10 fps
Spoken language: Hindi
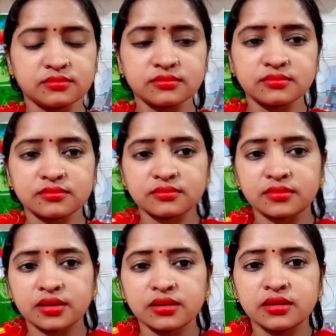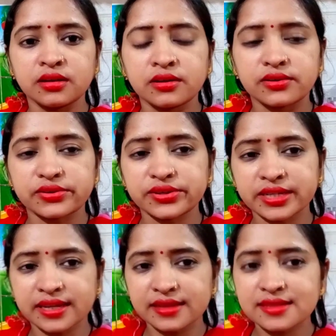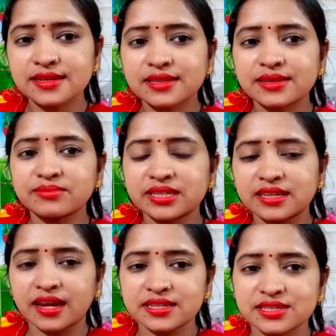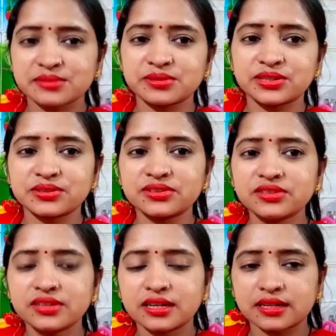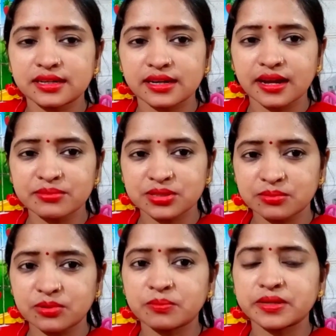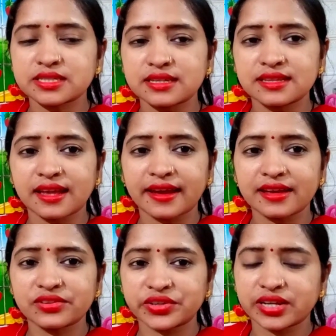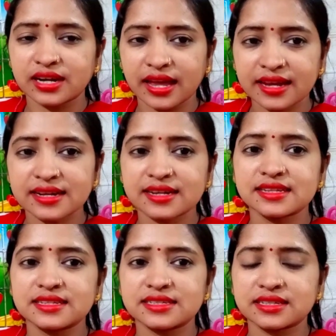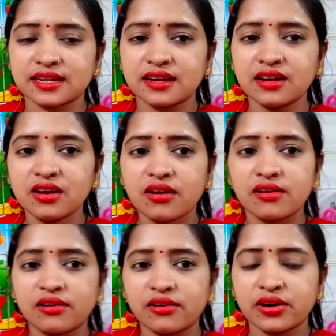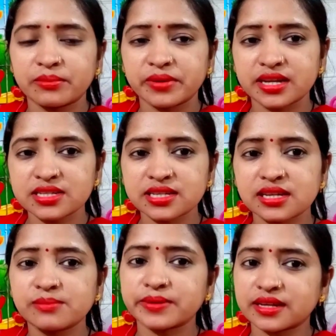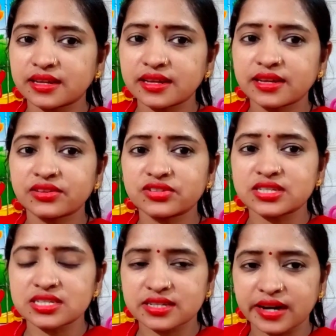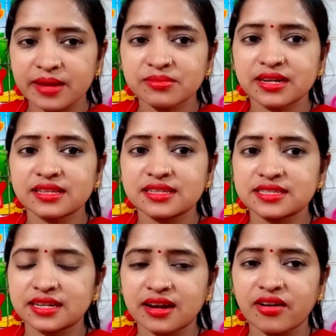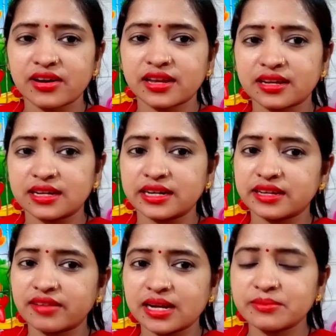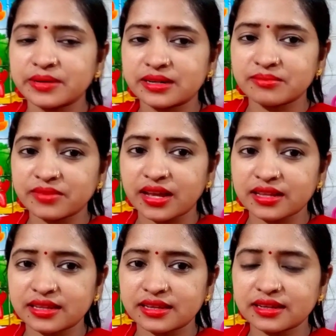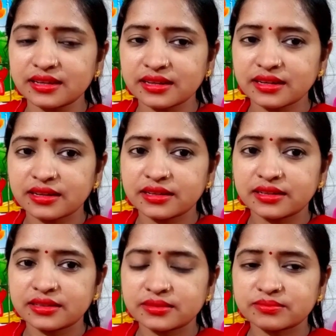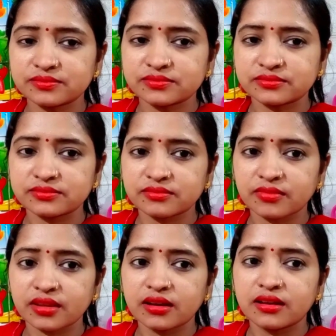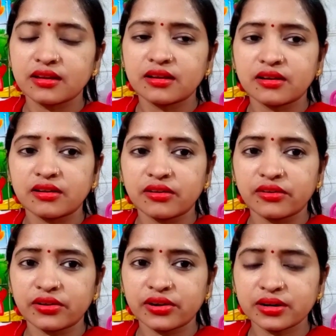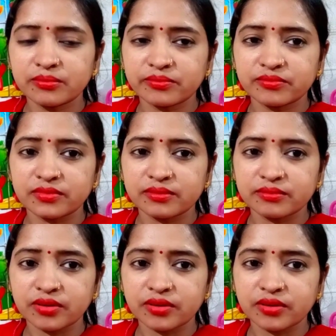का ब्लॉग वैसे तो उनका कोई बड़ा बीमारी नहीं था बस डॉक्टर नहीं आए और उनका सही से इलाज नहीं हो पाया इसी वजह से वो हम लोग के बीच में नहीं है और क्या हुआ था क्या नहीं हुआ था तो राधिका